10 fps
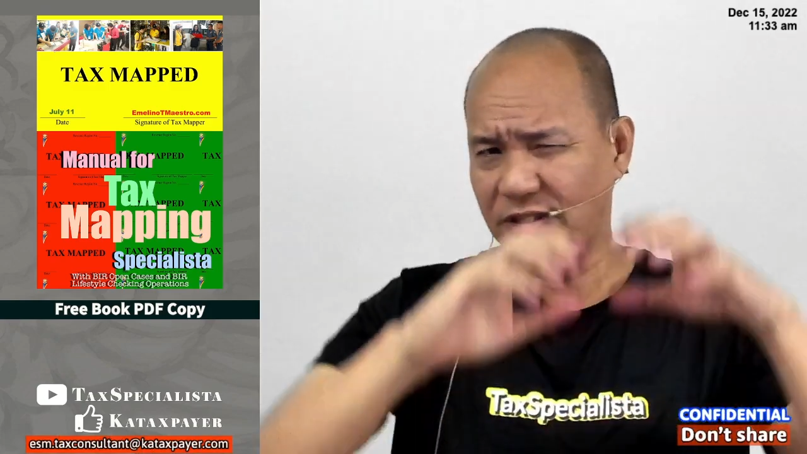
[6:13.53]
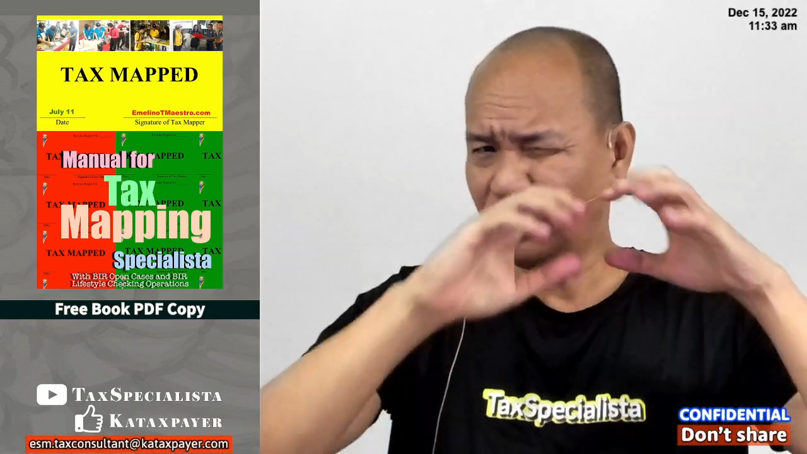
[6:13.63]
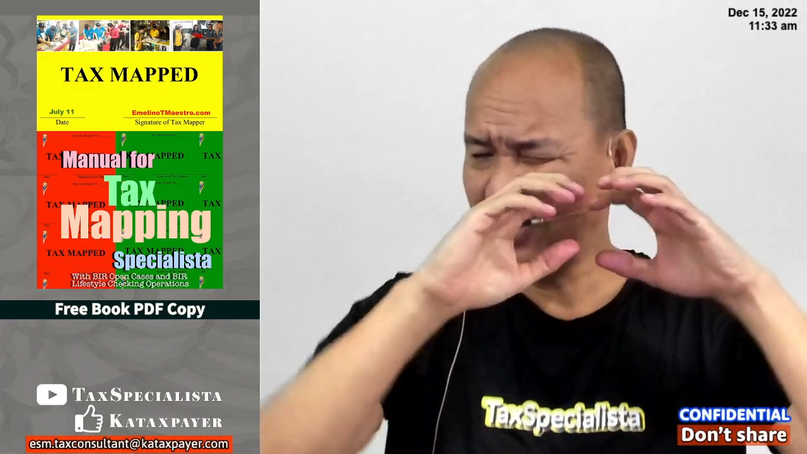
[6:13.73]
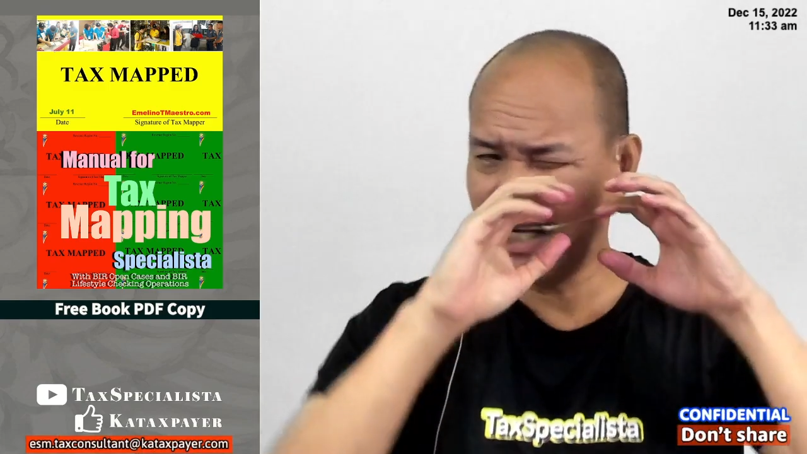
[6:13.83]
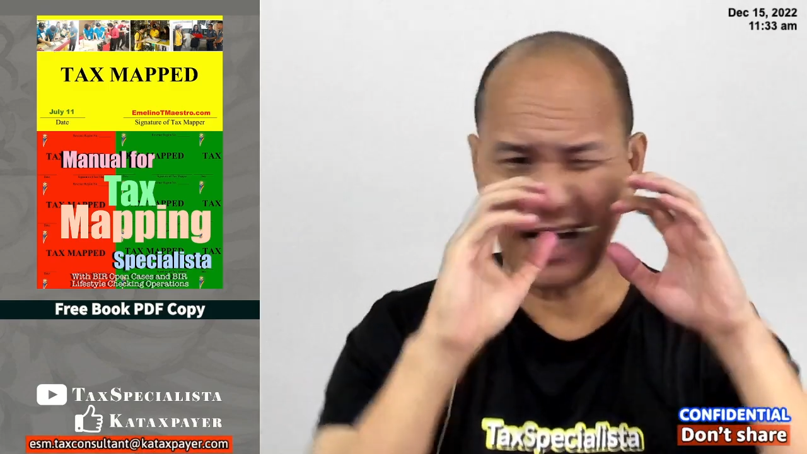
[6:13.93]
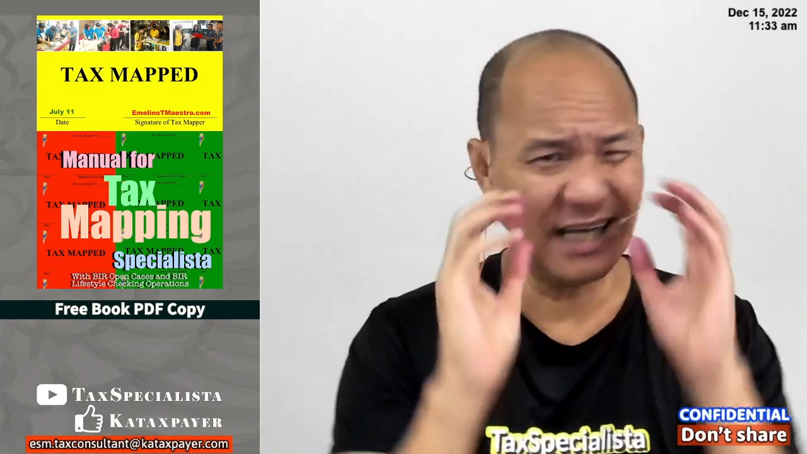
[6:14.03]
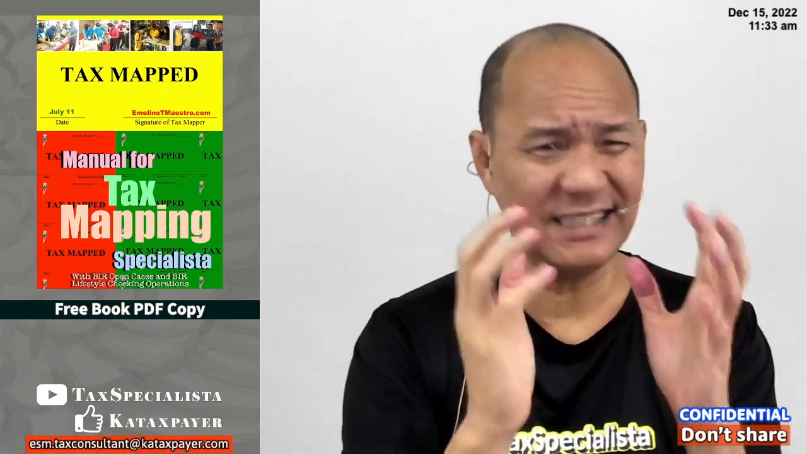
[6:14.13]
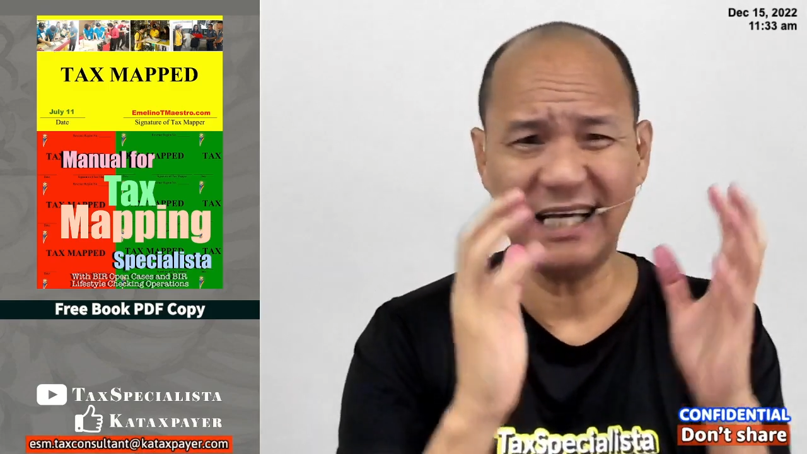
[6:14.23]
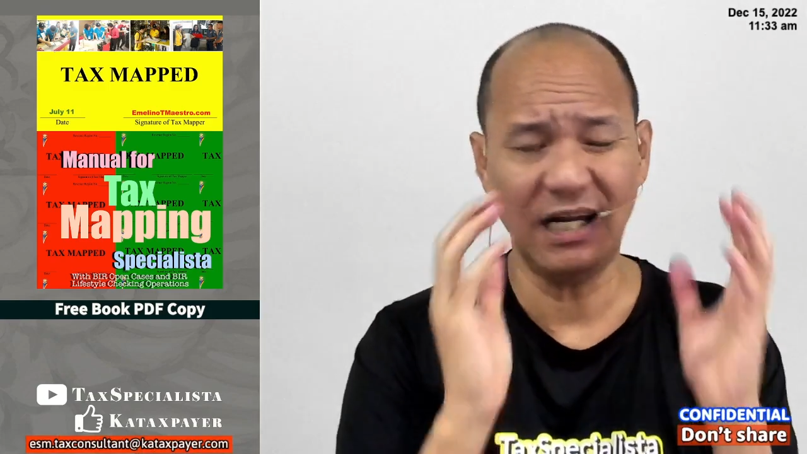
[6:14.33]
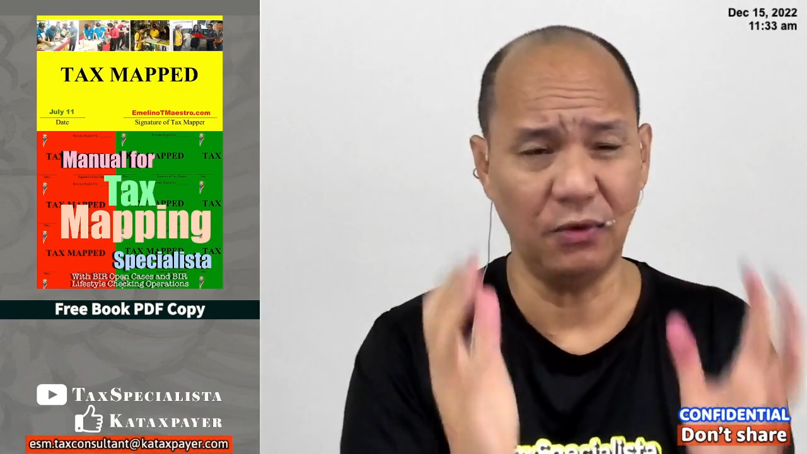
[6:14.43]
Yun lang
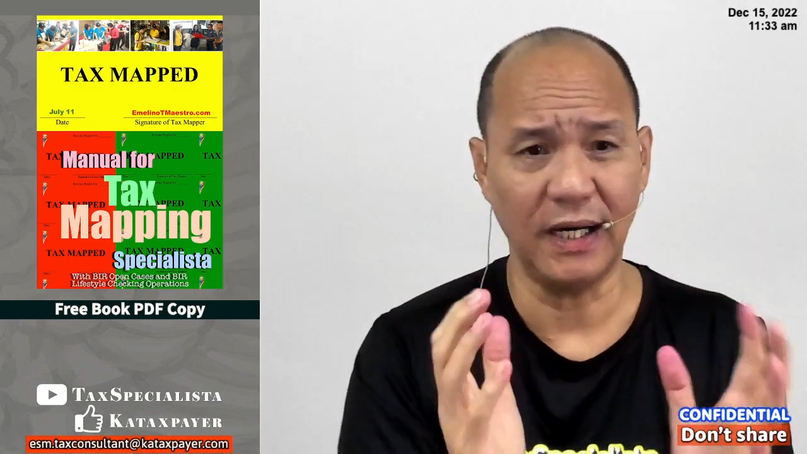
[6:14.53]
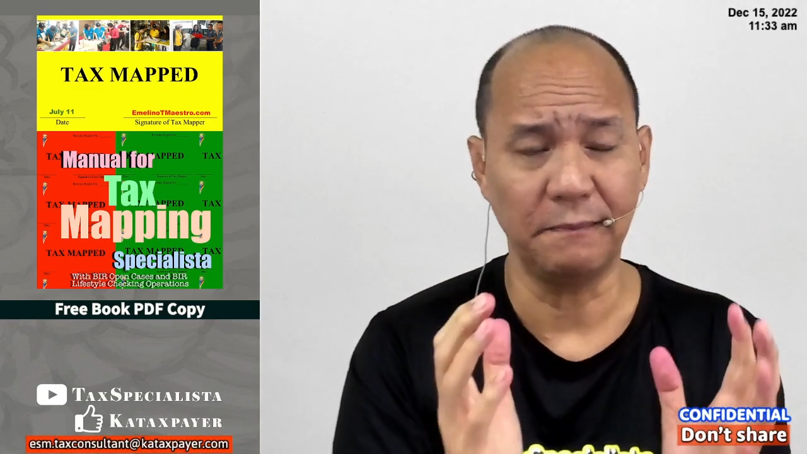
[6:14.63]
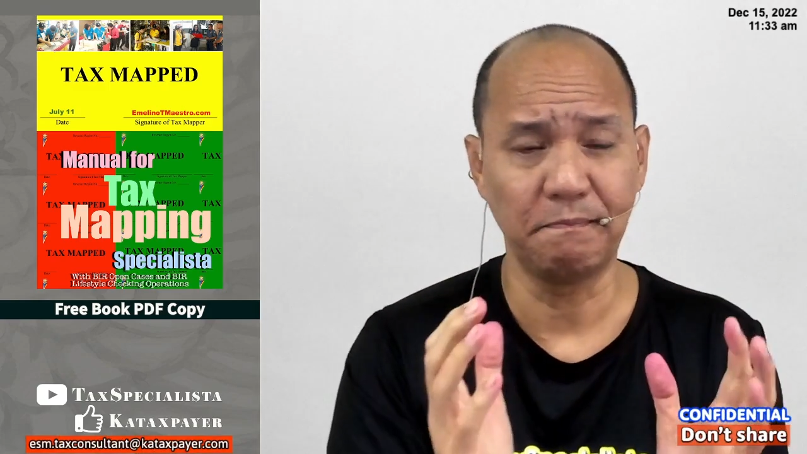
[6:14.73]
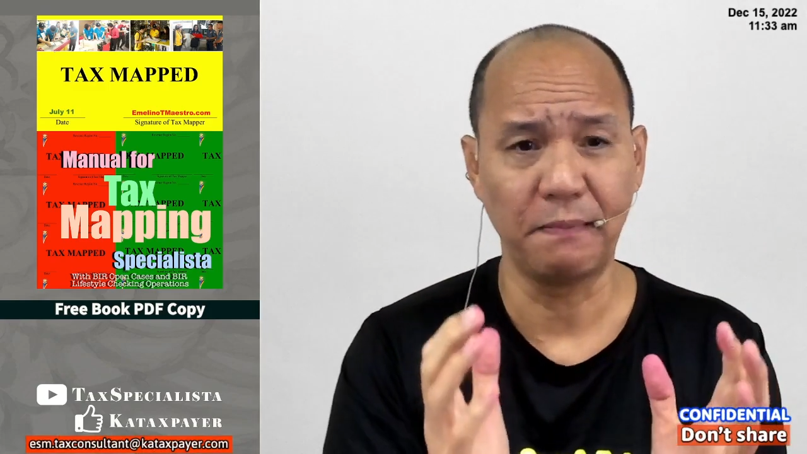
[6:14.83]
dalawa.